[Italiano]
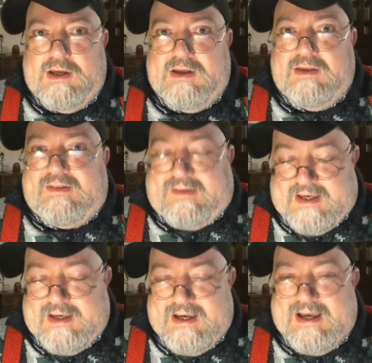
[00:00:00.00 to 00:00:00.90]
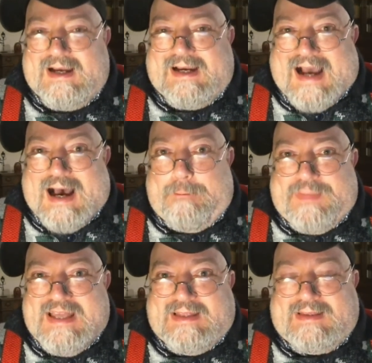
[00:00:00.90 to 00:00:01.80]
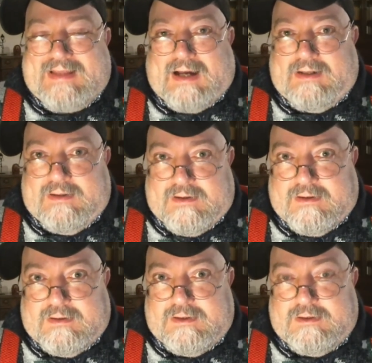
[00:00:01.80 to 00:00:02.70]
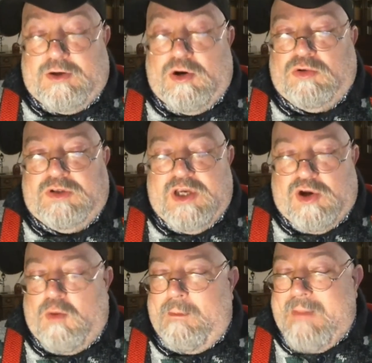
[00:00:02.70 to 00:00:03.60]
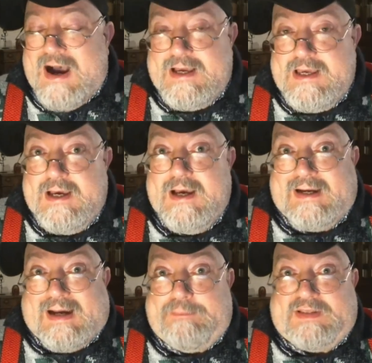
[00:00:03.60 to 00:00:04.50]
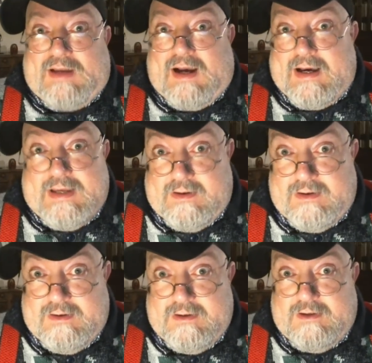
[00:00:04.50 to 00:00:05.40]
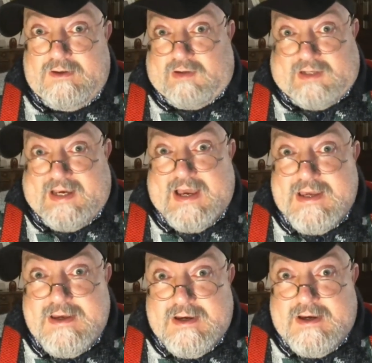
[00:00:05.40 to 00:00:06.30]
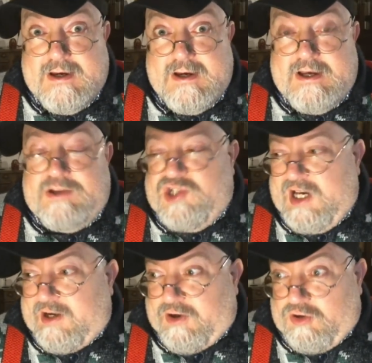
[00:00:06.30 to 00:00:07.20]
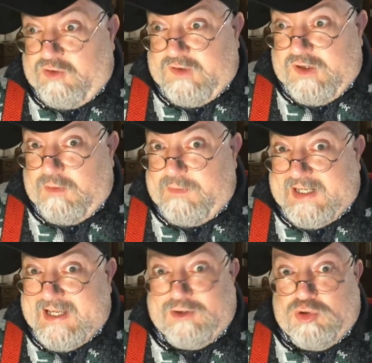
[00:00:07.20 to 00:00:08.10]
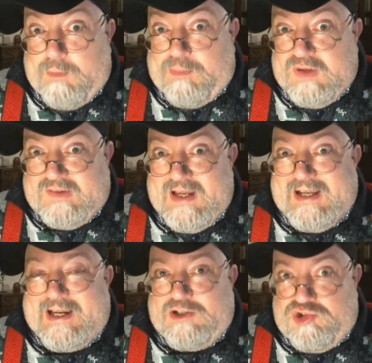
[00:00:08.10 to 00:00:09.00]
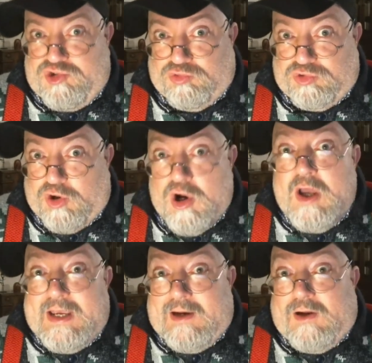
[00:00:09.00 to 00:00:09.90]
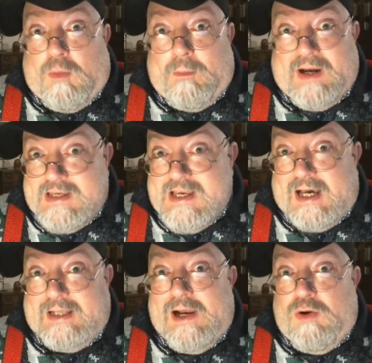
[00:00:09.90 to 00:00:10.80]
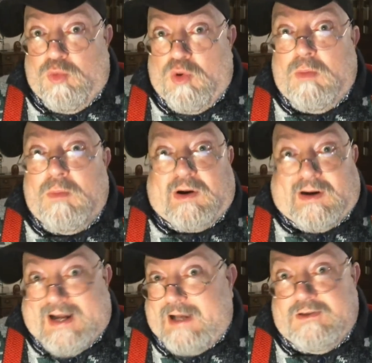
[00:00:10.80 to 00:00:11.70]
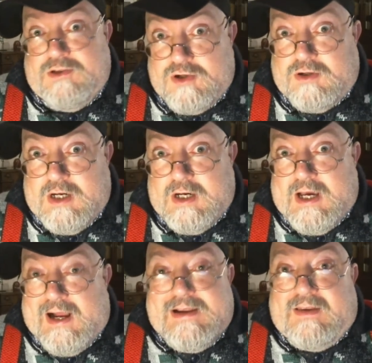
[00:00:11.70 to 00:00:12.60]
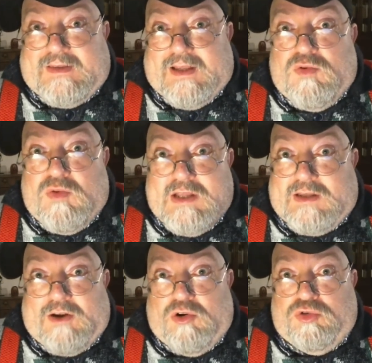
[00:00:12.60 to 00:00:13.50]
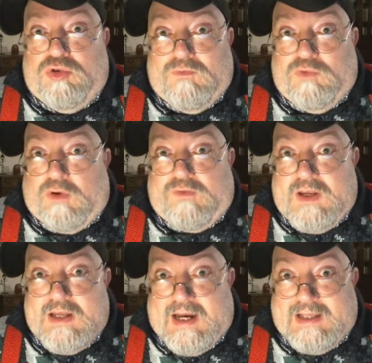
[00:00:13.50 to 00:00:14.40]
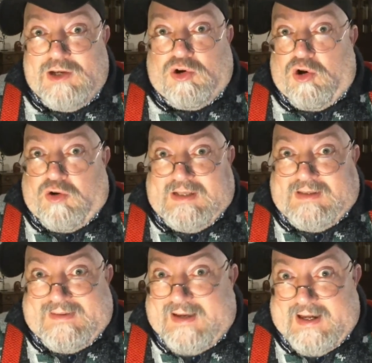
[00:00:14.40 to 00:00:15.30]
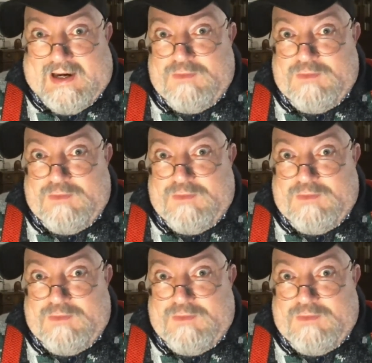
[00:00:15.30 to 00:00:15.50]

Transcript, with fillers: Sì, Capitan! Non dirò mai Captain ok? Già rosico perché dopo essere cresciuto in compagnia dell'uomo ragno, gli Stati Uniti hanno dovuto finire di colonizzare il